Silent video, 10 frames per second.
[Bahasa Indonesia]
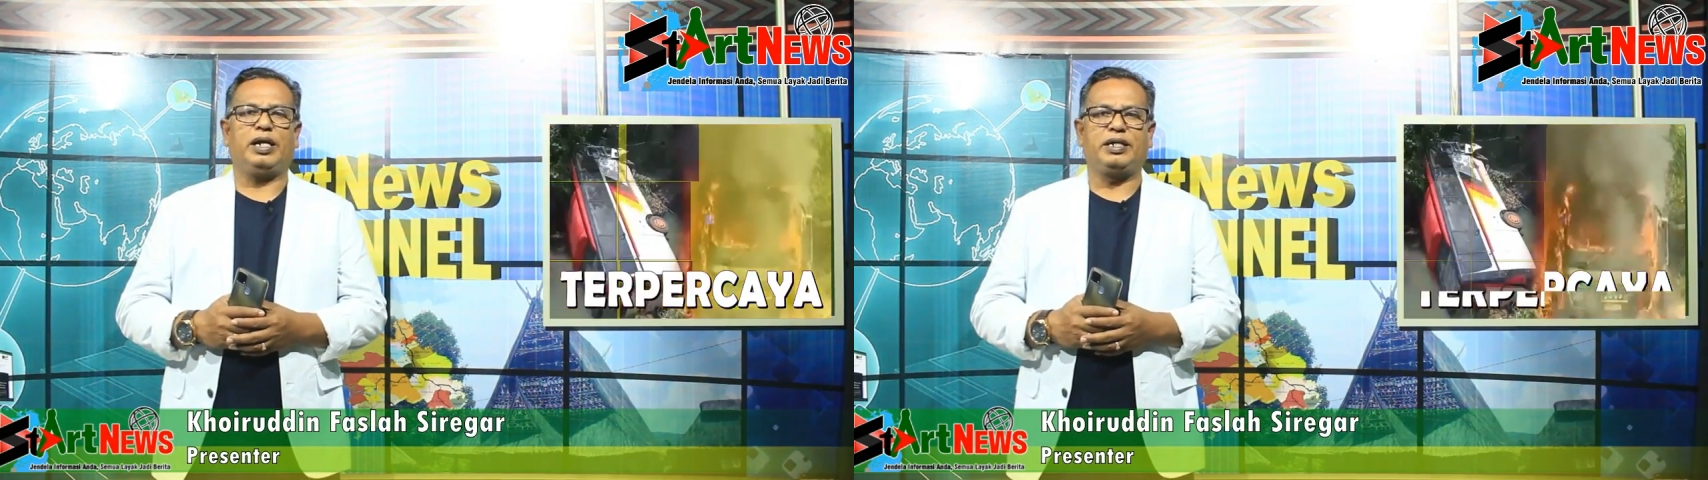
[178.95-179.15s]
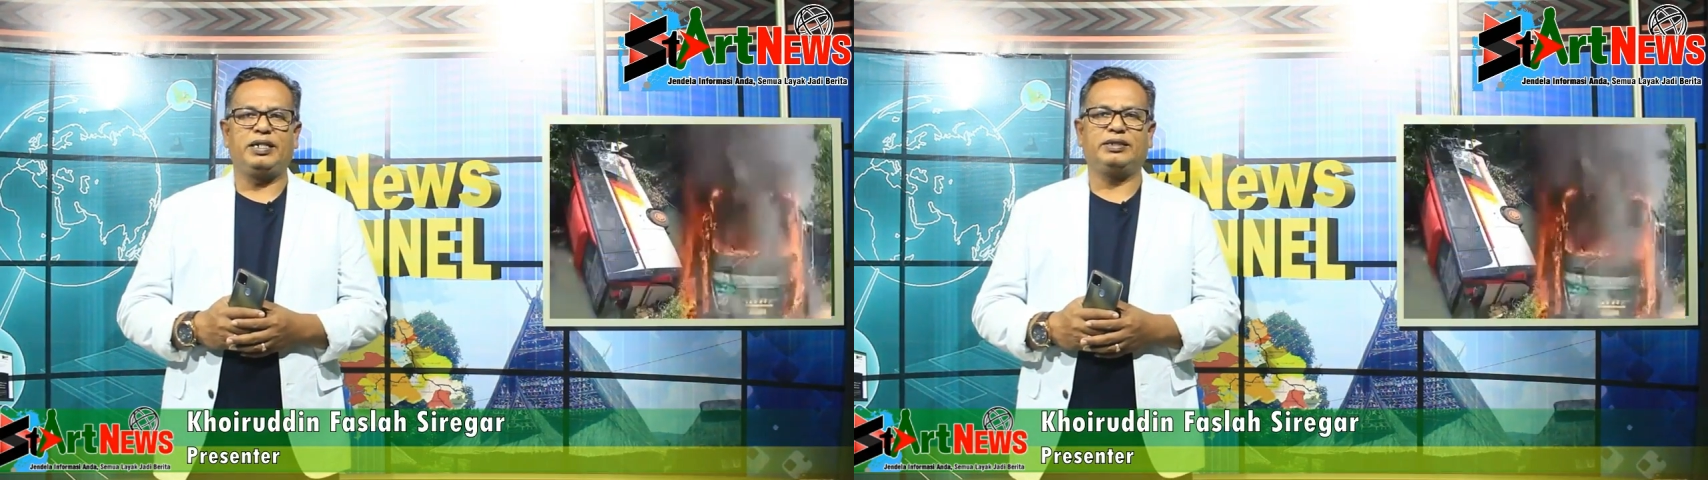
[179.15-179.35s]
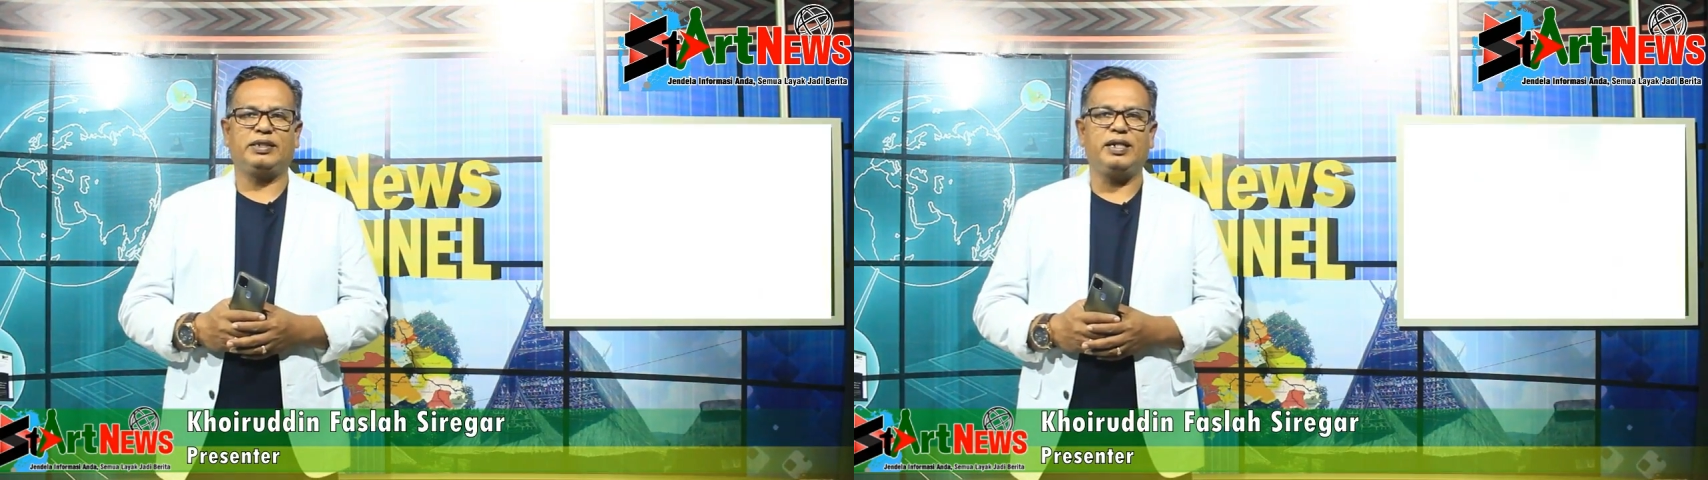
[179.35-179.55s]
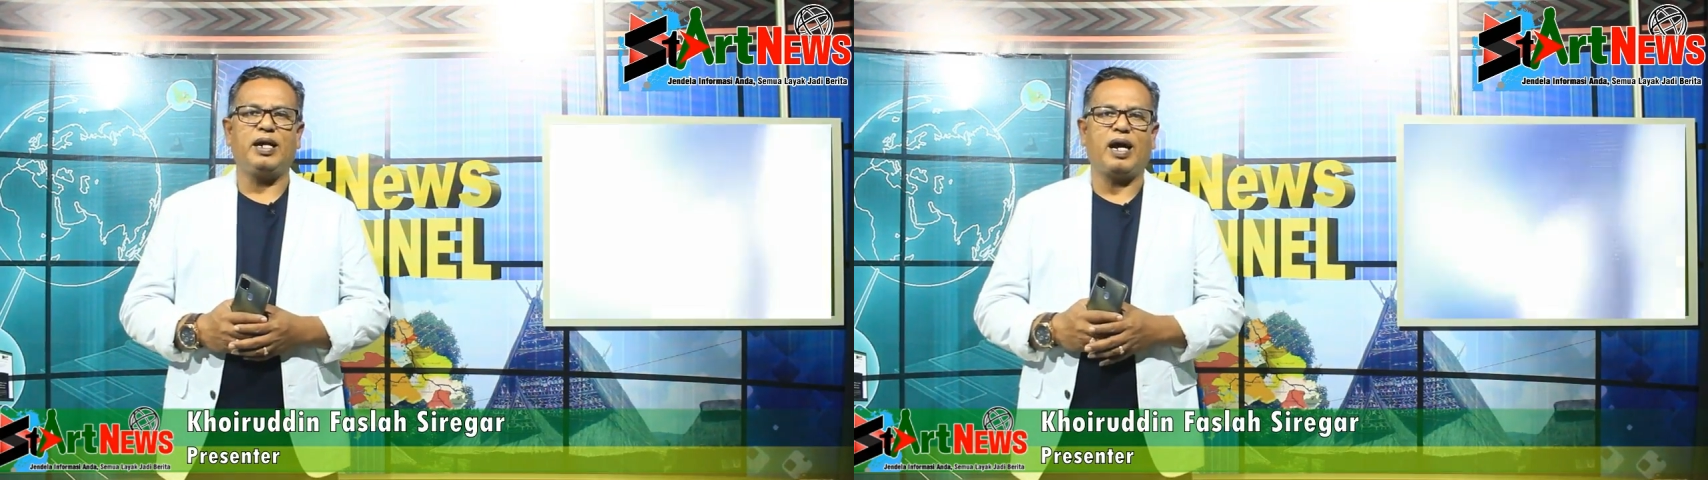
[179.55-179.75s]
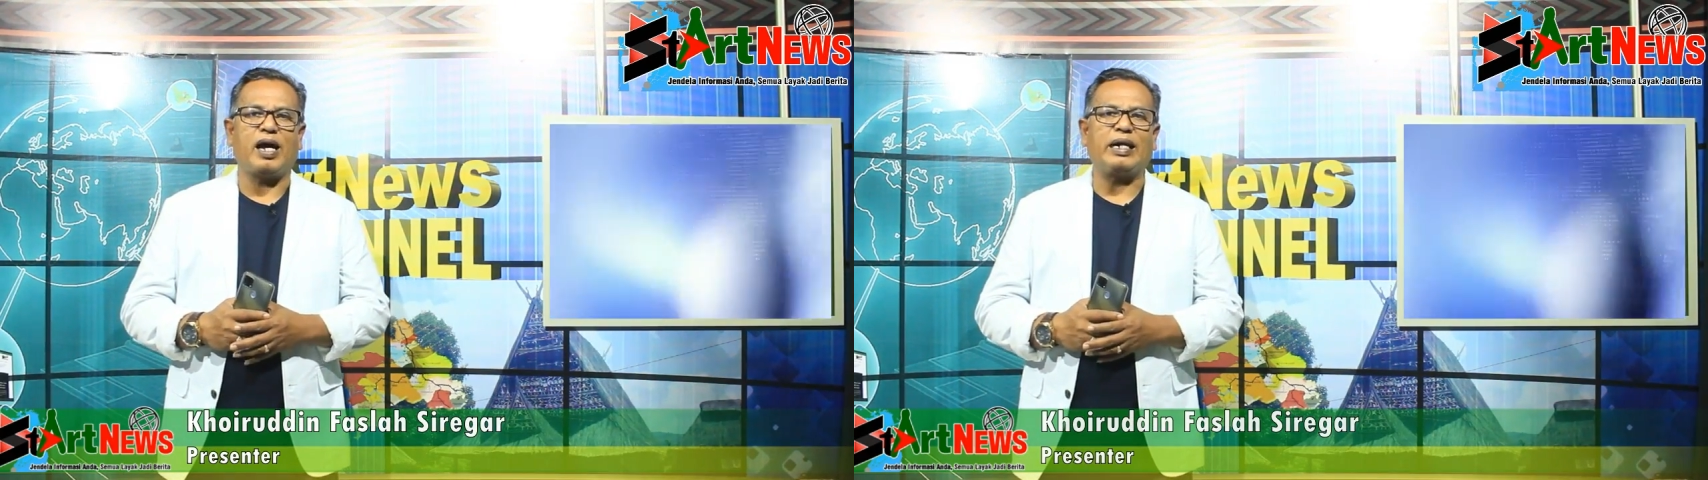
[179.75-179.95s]
edisi
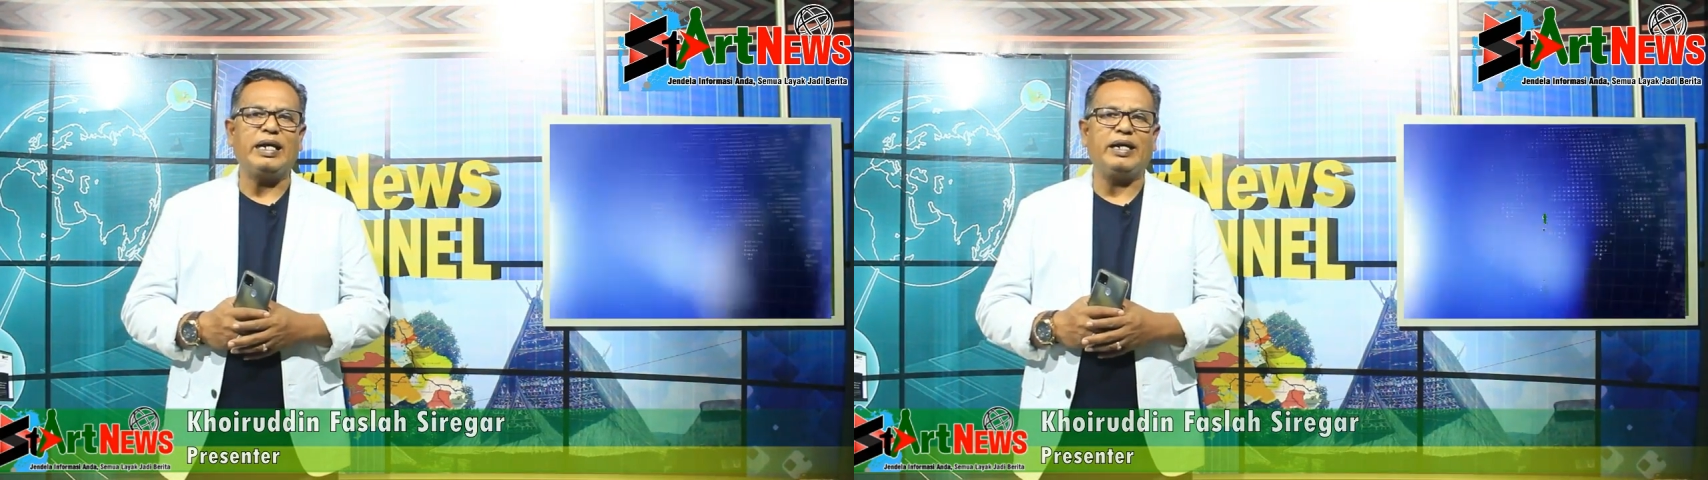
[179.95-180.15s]
hari